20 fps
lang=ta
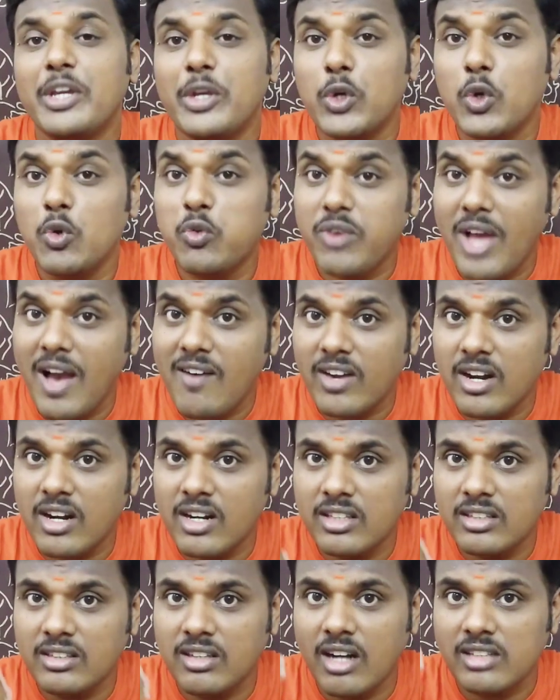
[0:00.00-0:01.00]
இன்னும்
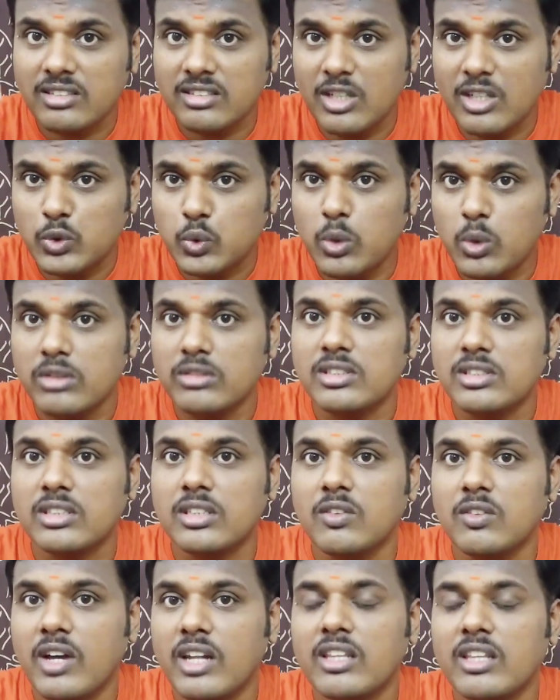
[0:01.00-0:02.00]
ஃபேவரான தாட்ஸ்னா
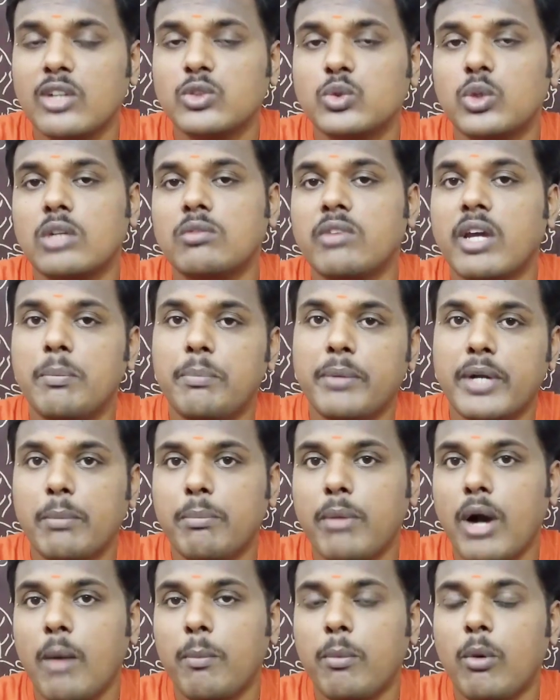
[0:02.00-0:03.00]
ஸ்டூடெண்ட்ஸுக்கு வருதான்னு சொல்லி வெயிட் பண்ணி
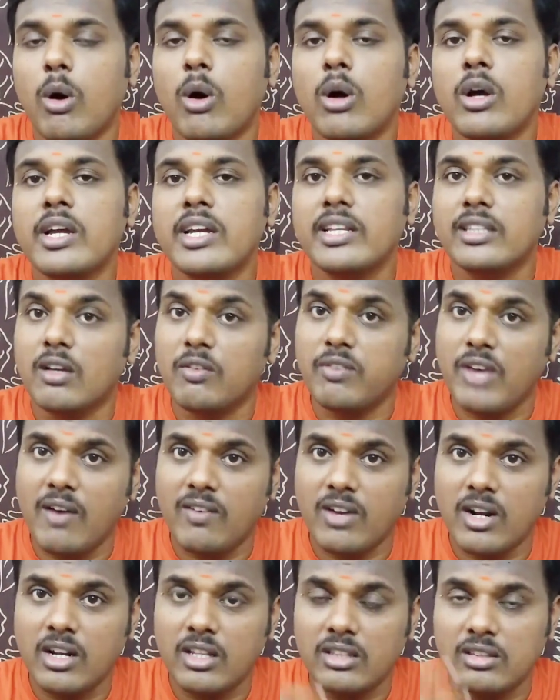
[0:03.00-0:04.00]
பார்ப்போம் இந்த
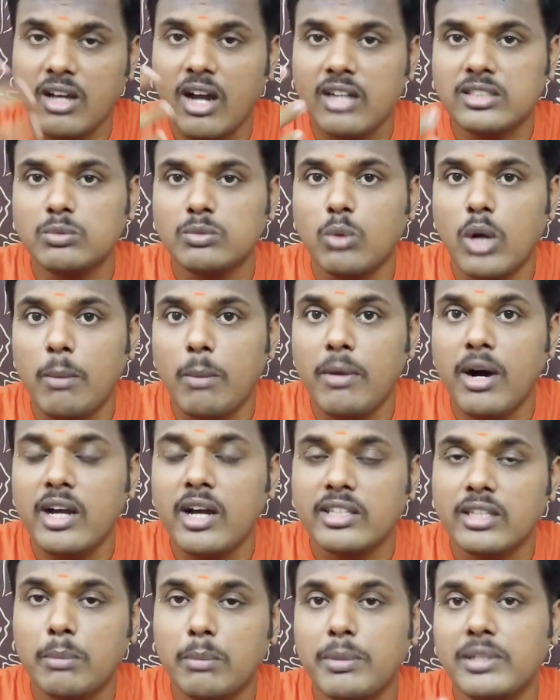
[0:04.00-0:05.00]
ஃபேவரான தாட்ஸ் மூலமா
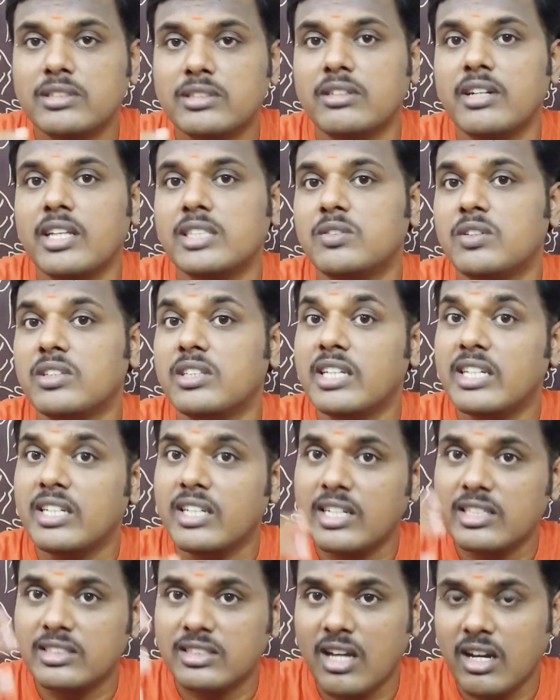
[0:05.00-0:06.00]
இந்த பெர்சன்டேஜ் வந்து
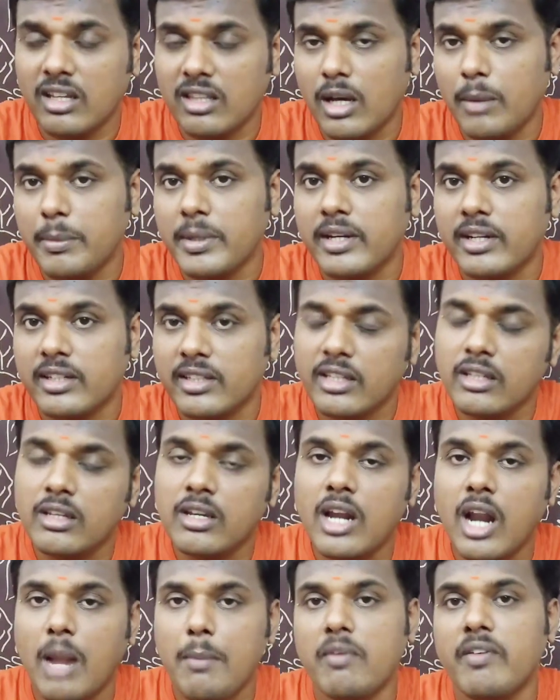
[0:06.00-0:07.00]
இன்க்ரீஸ் ஆகுது
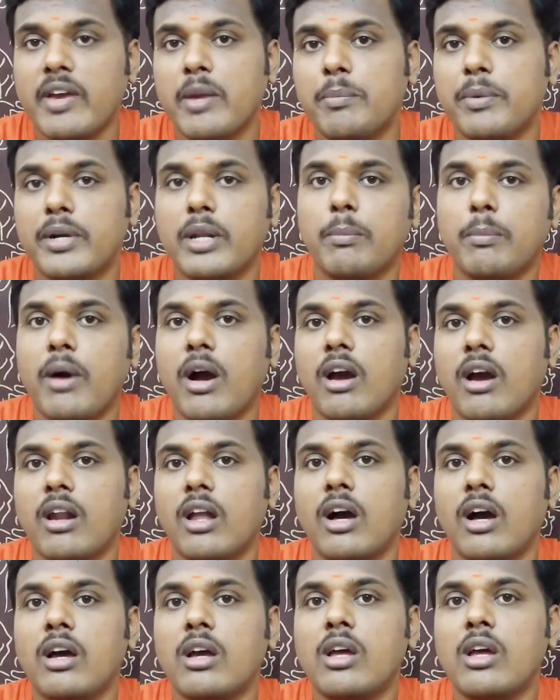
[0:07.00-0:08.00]
அப்படின்றதையும் நம்ம வெயிட் பண்ணி
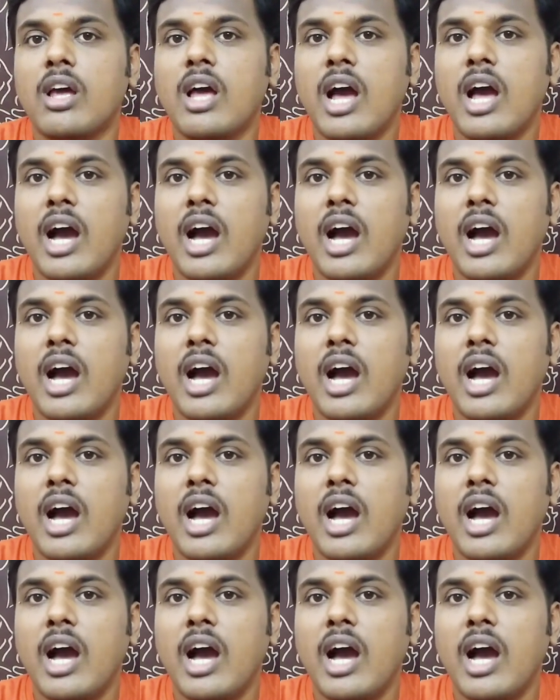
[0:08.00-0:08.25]
பார்க்கலாம்